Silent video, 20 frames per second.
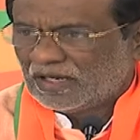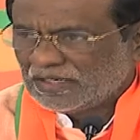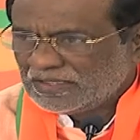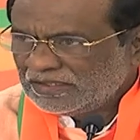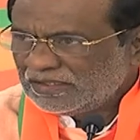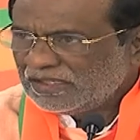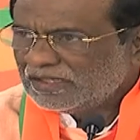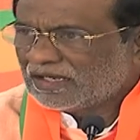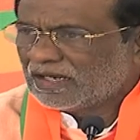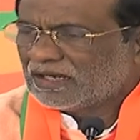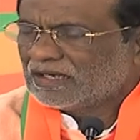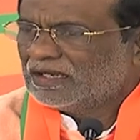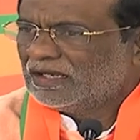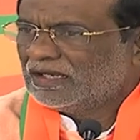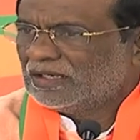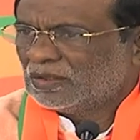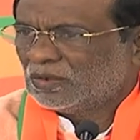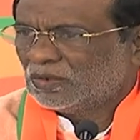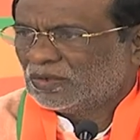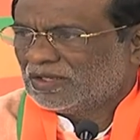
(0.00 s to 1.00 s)
అన్ని
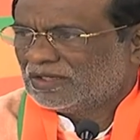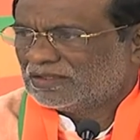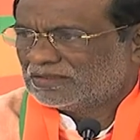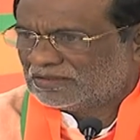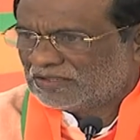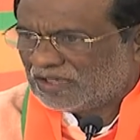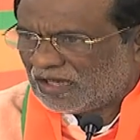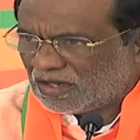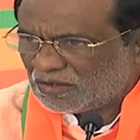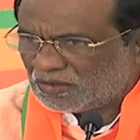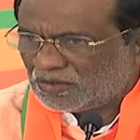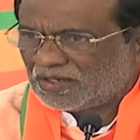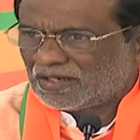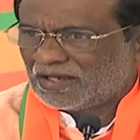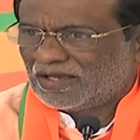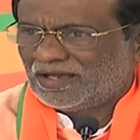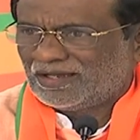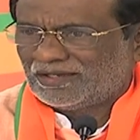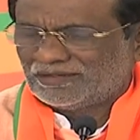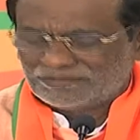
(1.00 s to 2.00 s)
రంగాల్లో కూడా
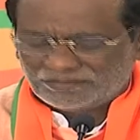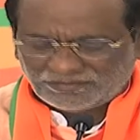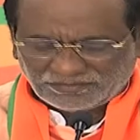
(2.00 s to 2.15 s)
దారుణంగా